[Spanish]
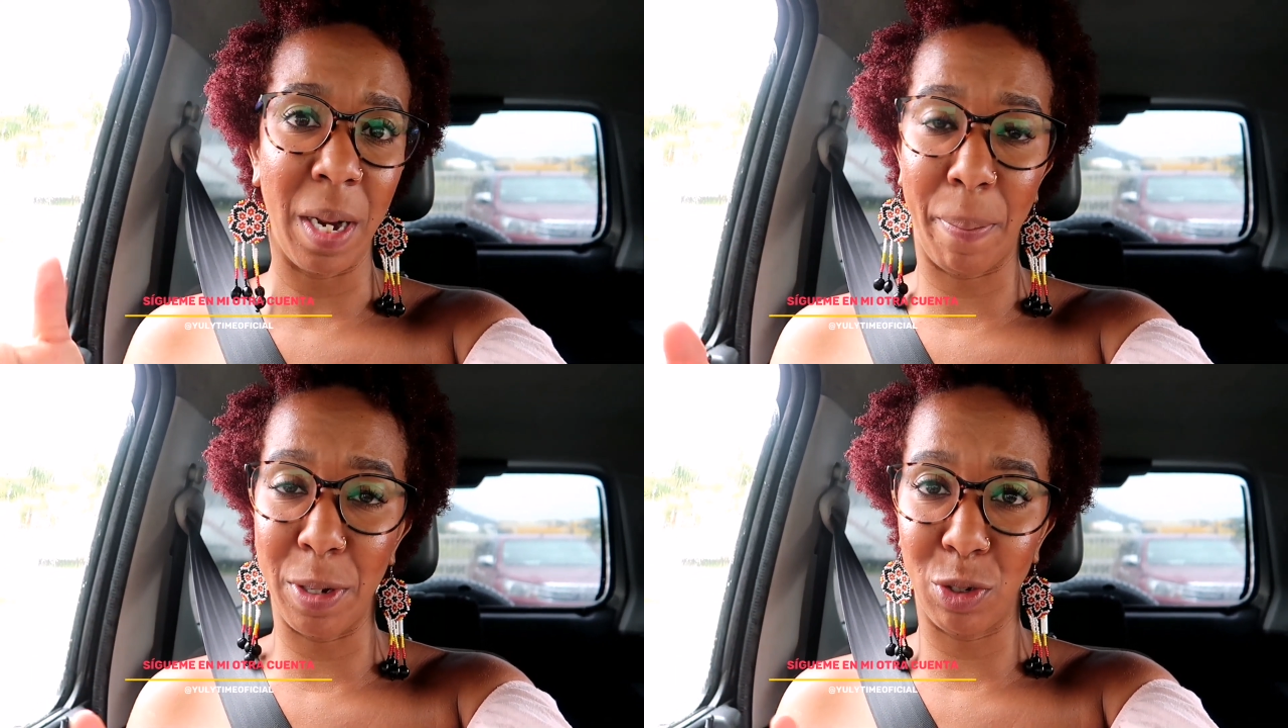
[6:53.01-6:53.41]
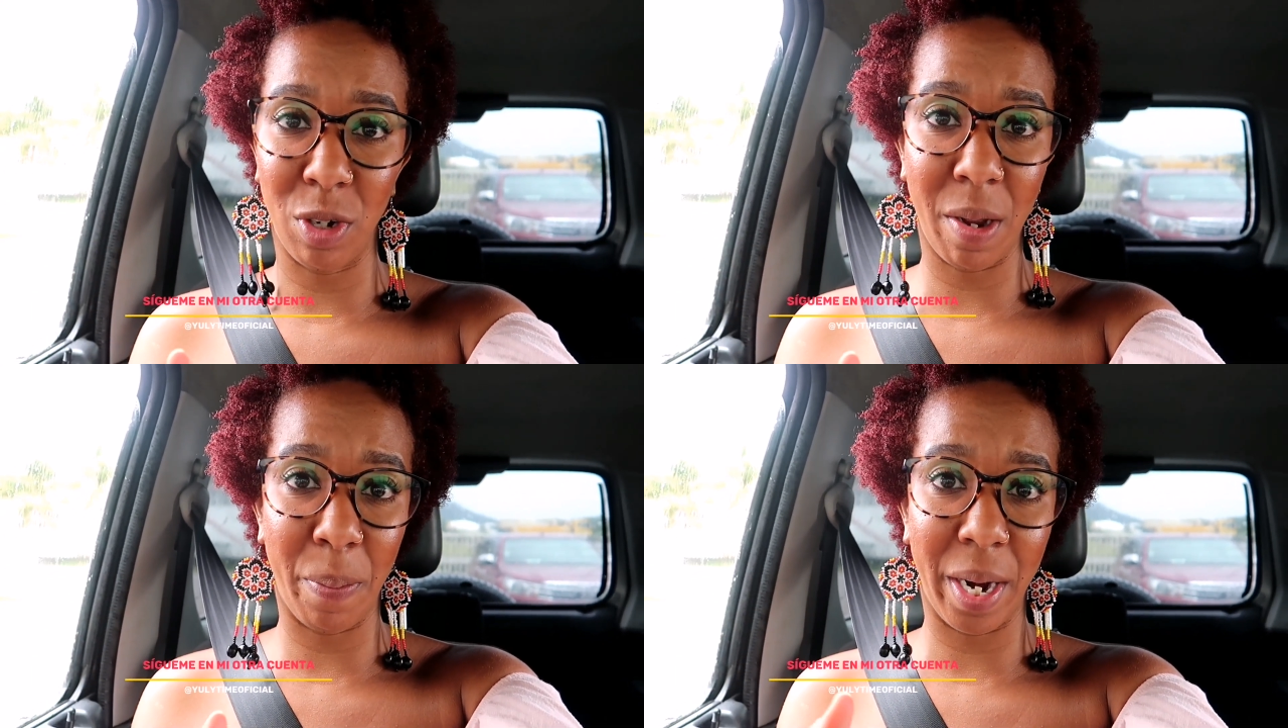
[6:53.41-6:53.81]
las
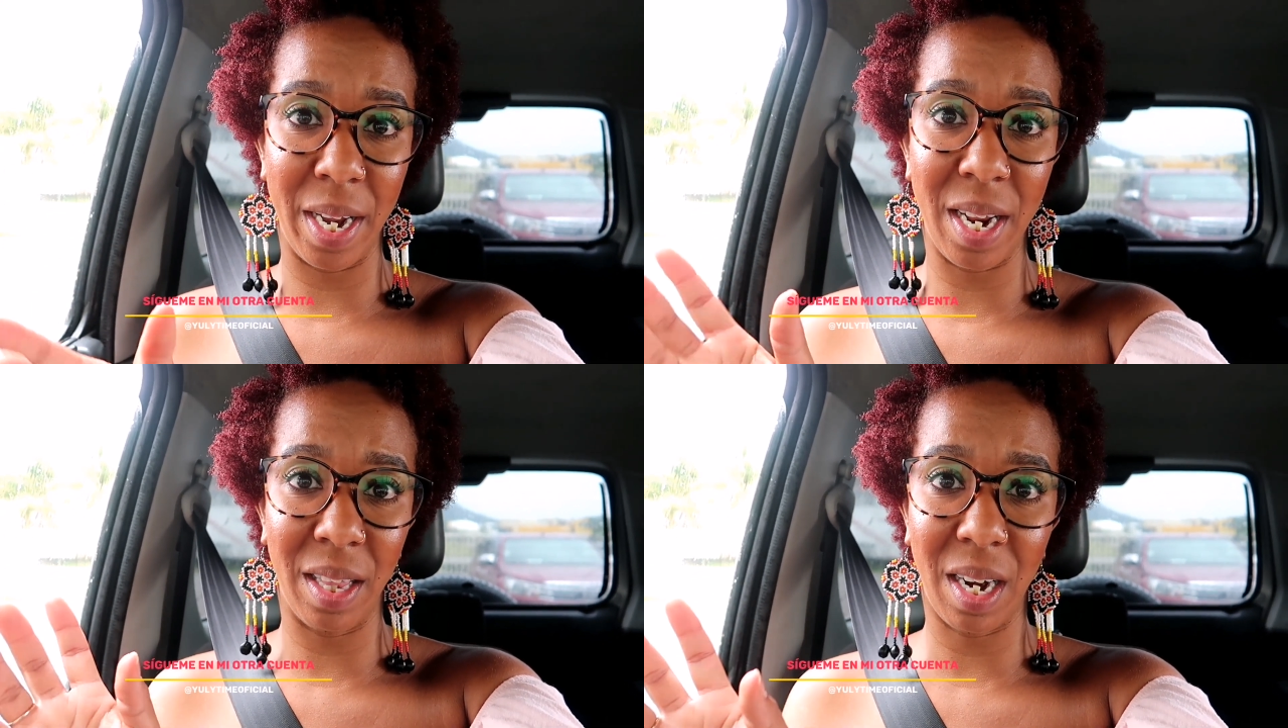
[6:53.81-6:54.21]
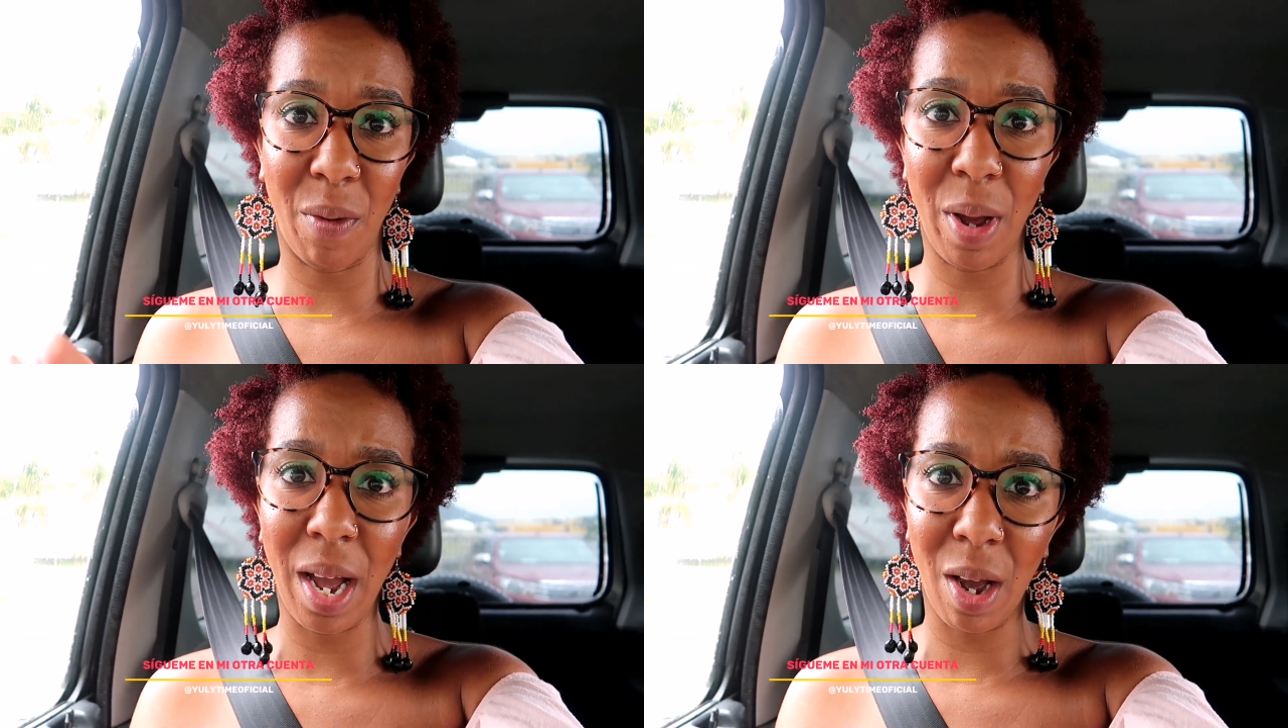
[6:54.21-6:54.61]
personas para ir al
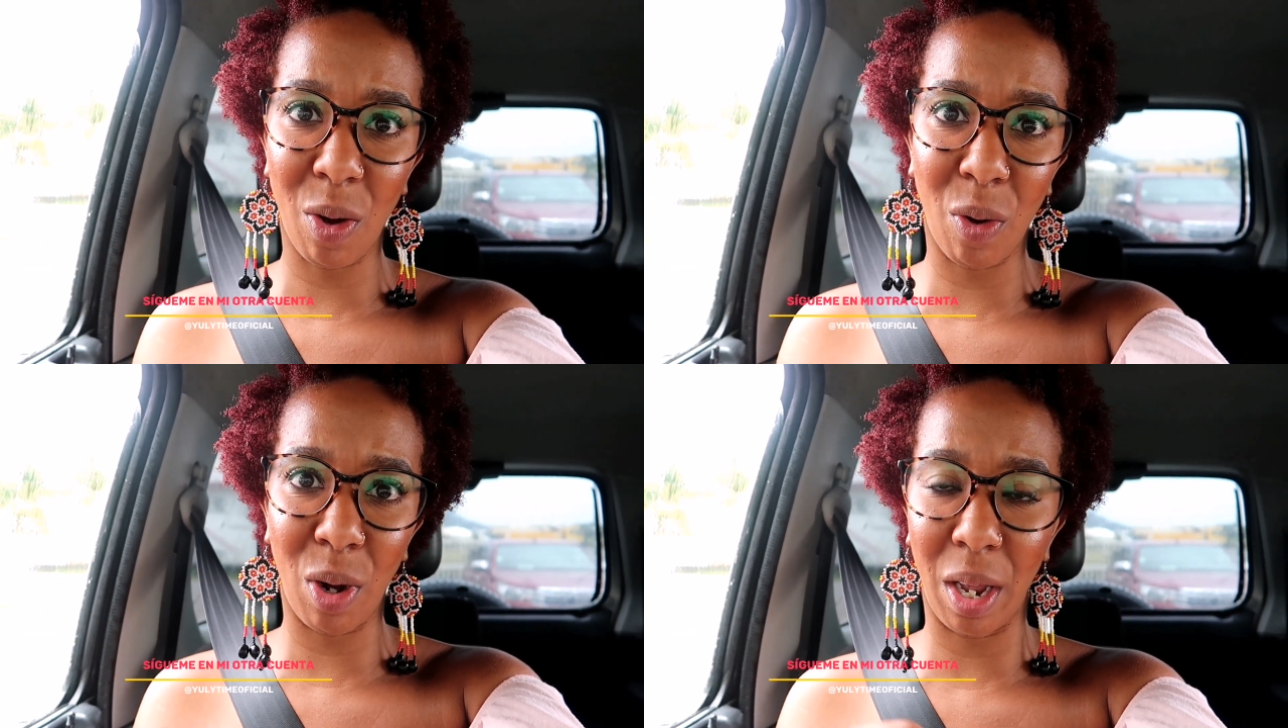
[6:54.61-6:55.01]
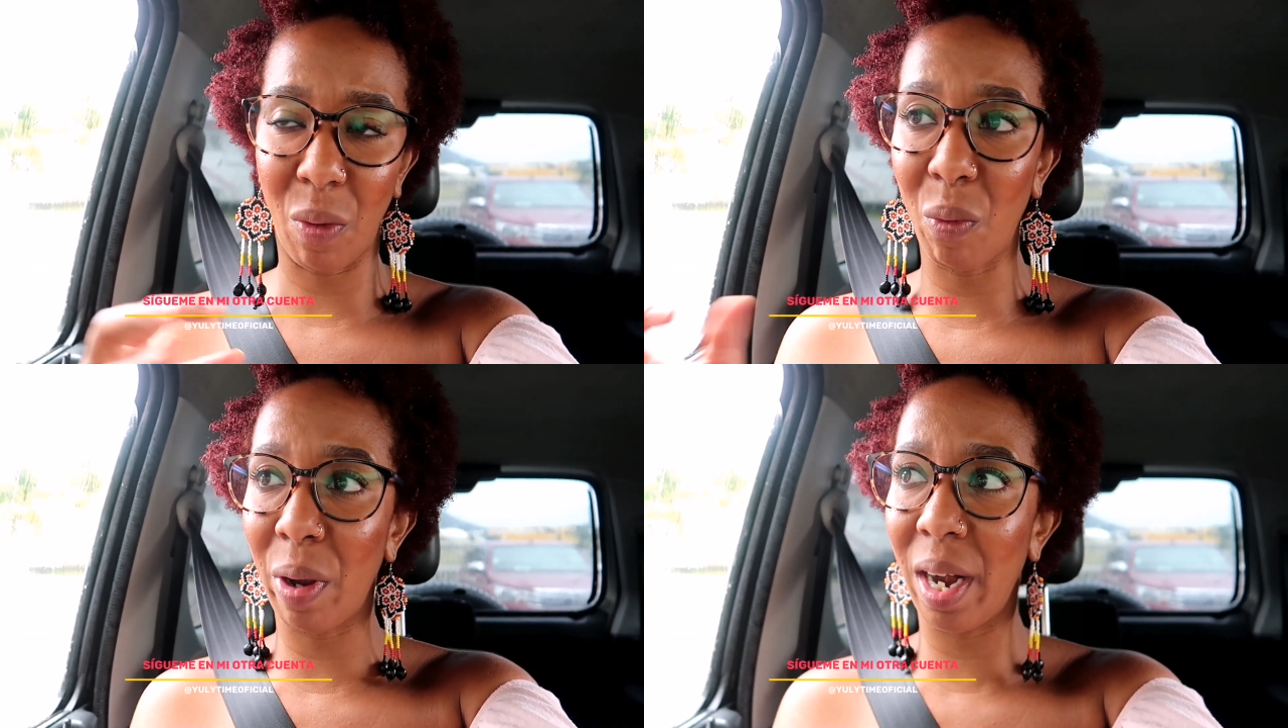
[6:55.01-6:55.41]
trabajo, la
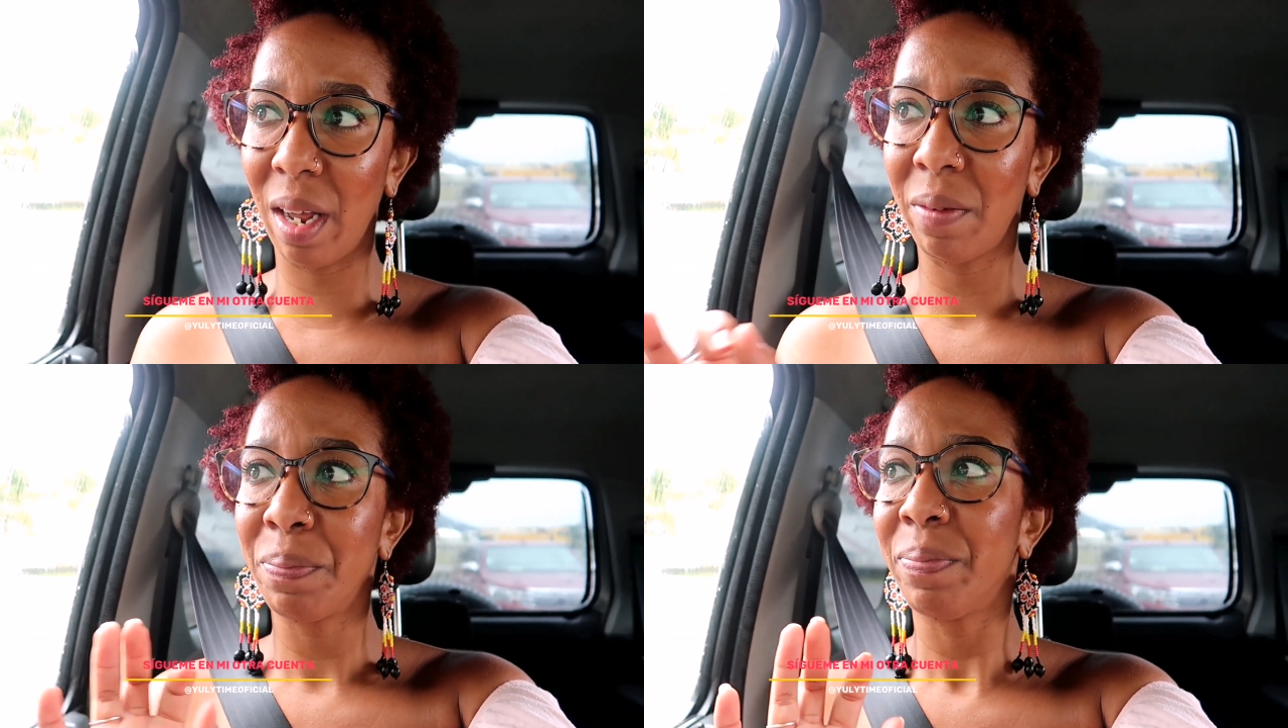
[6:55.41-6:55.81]
escuela.